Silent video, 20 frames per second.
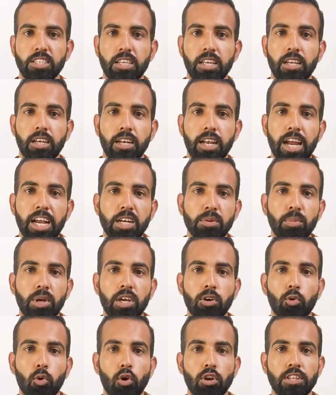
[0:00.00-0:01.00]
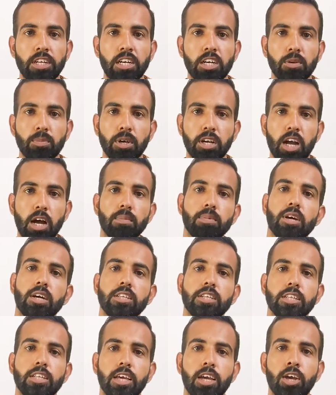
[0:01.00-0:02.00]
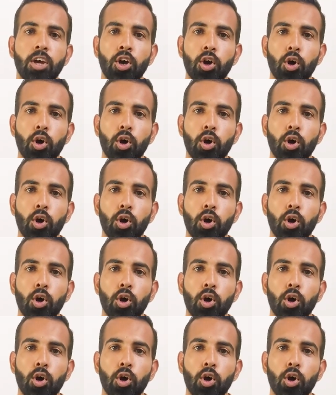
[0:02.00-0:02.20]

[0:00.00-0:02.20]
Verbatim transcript: थी नाइट में ये कॉल सेंटर में काम करते थे